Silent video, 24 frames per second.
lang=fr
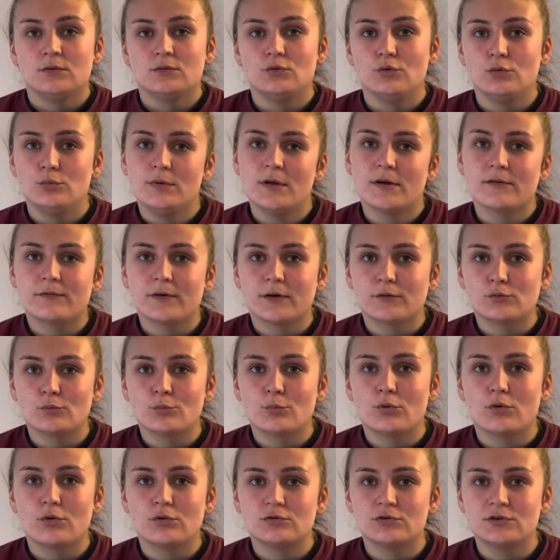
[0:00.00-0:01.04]
de bien faire son
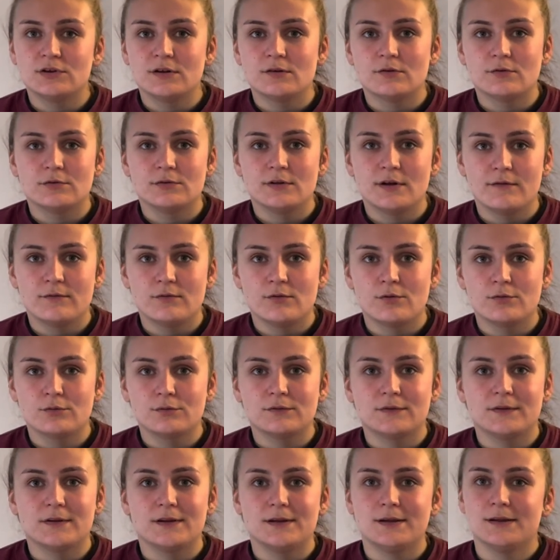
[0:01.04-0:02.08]
projet en
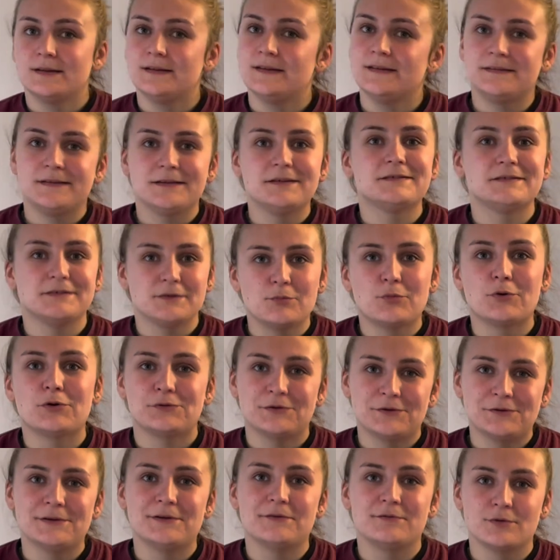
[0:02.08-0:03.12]
avance et d'essayer de s'y
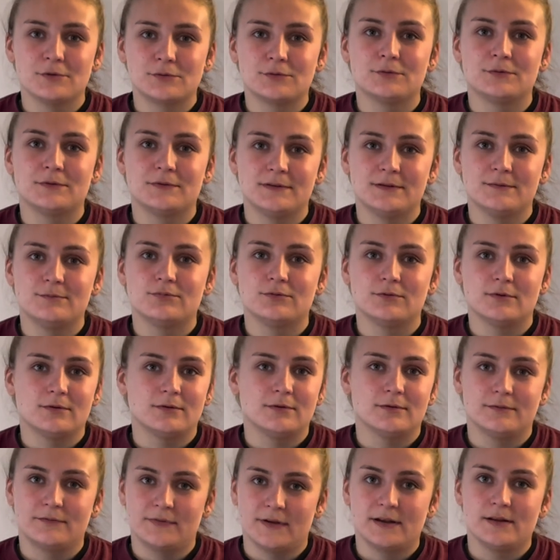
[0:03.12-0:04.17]
prendre en avance aussi pour
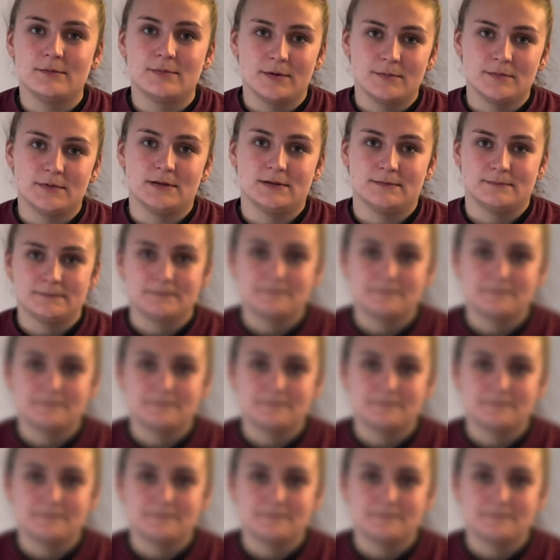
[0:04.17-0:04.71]
euh, faire les papiers.